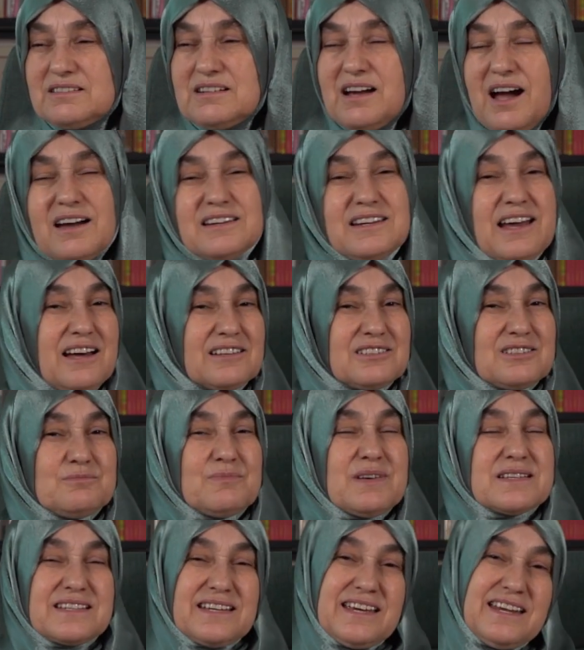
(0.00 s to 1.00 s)
kale
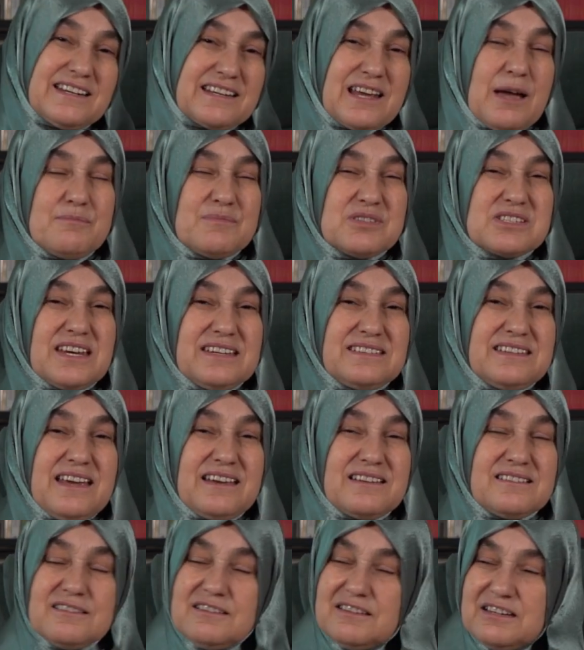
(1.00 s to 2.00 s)
alınması gereken bir şey
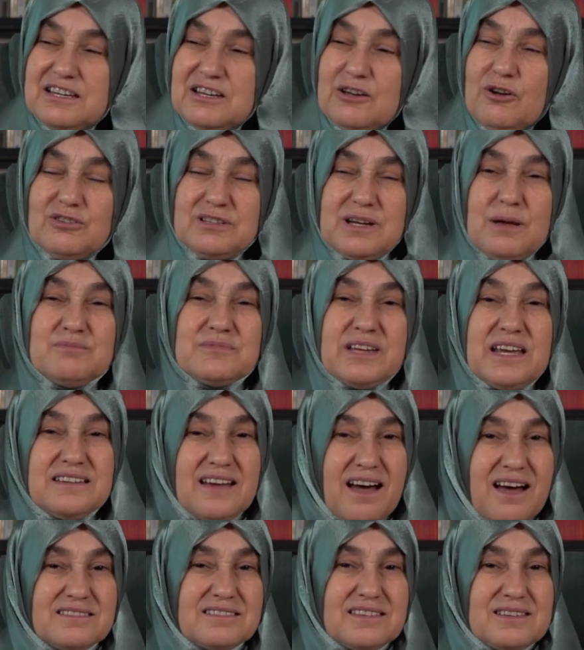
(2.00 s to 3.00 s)
değil. Önemli değil.
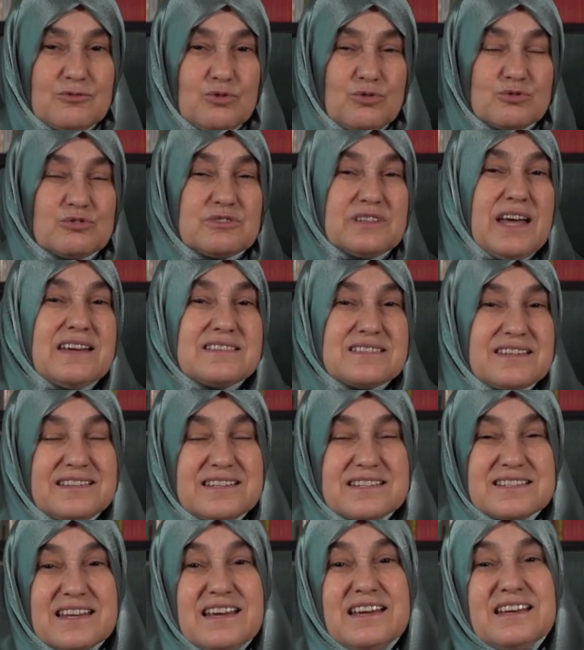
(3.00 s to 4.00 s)
At onu
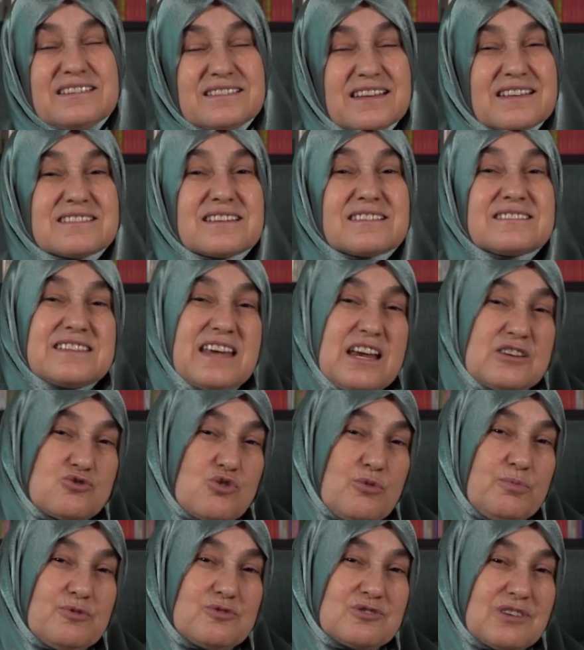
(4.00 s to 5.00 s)
dersiniz. Nasıl çer
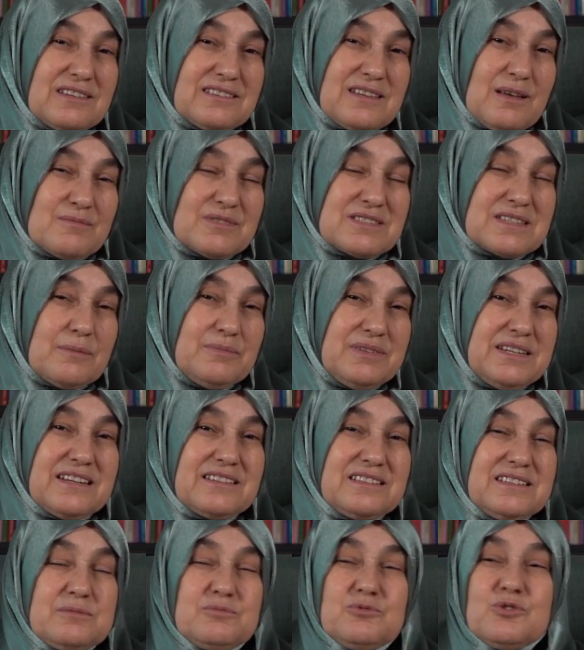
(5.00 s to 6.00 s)
çöpü çantamızda
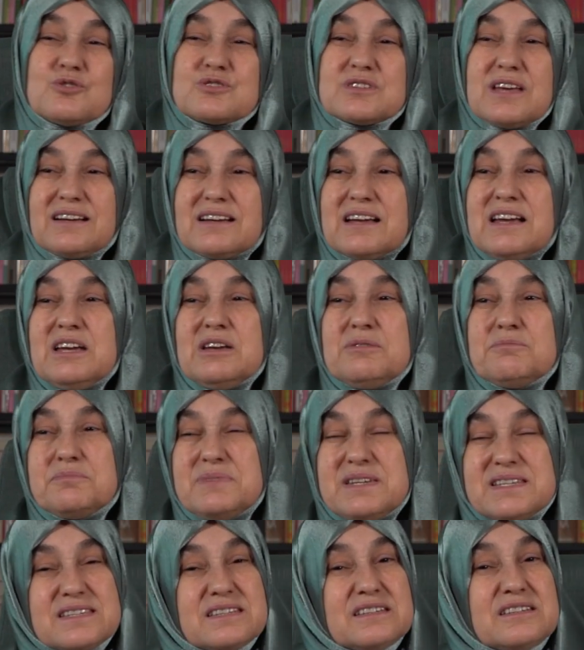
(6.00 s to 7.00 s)
biriktirmiyorsak
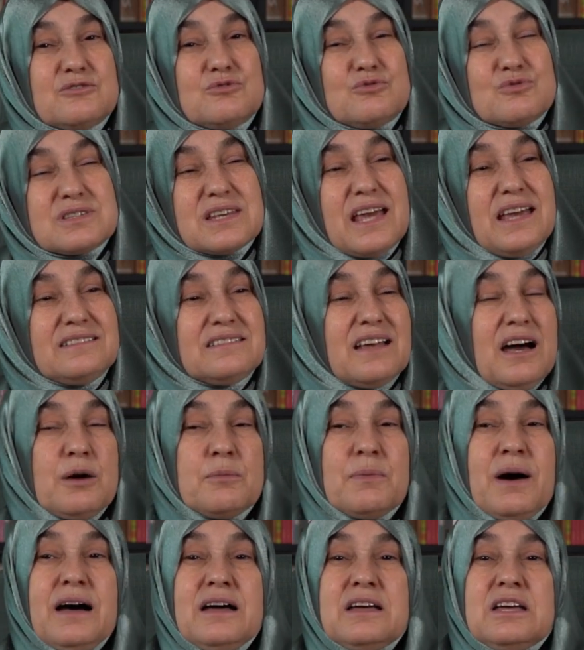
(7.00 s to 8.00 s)
bizi üzen
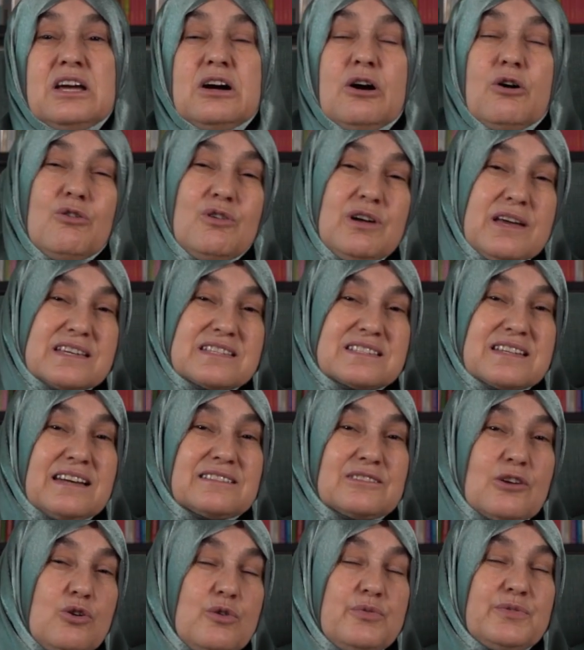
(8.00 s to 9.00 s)
ama o
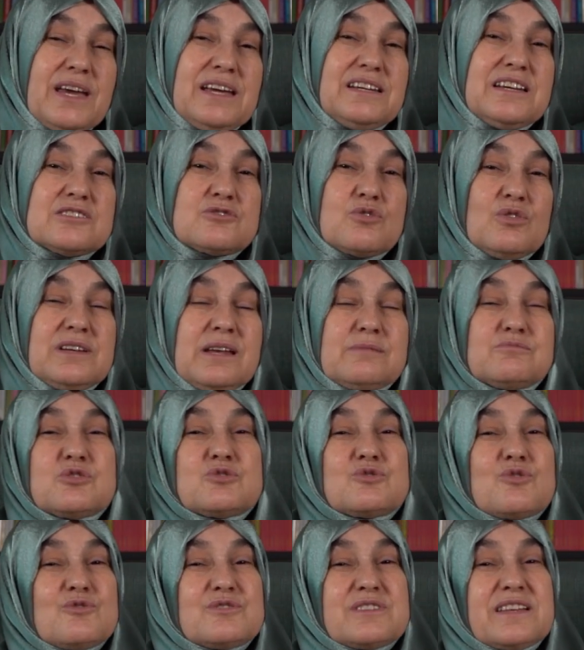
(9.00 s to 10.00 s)
esnada öfkeyle
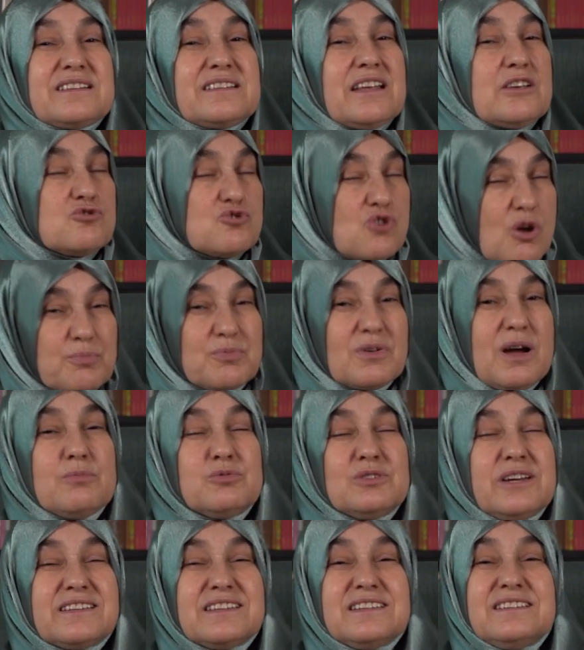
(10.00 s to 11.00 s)
söylenmiş sözleri de çöp
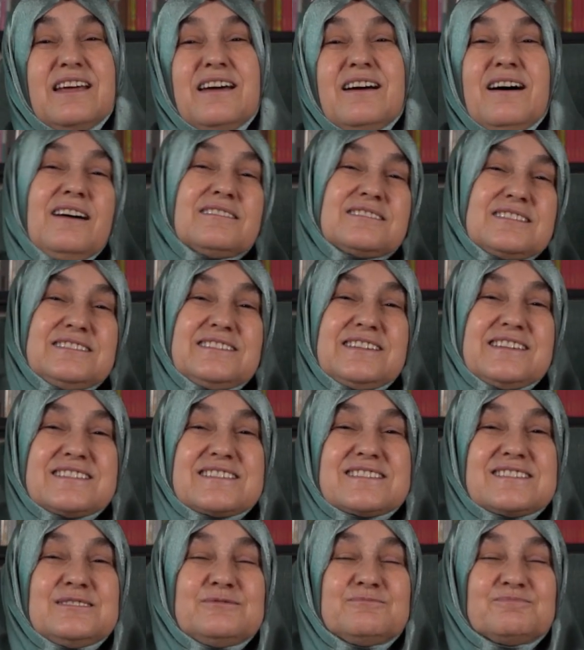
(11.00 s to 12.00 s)
kabul edin, atın
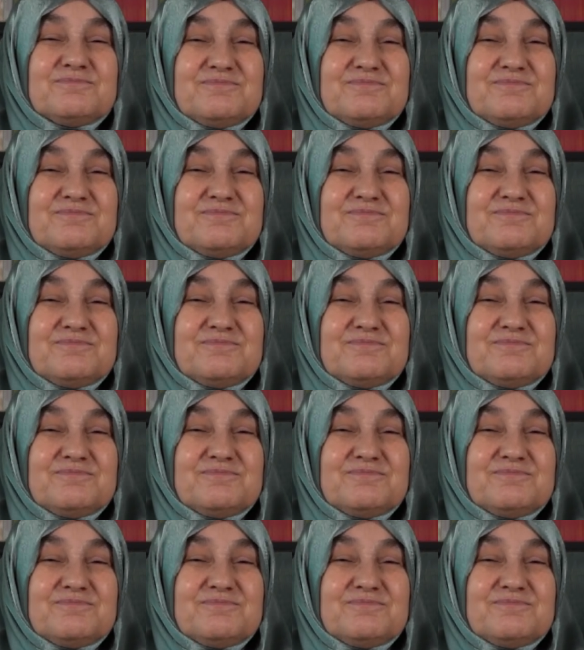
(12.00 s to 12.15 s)
gitsin.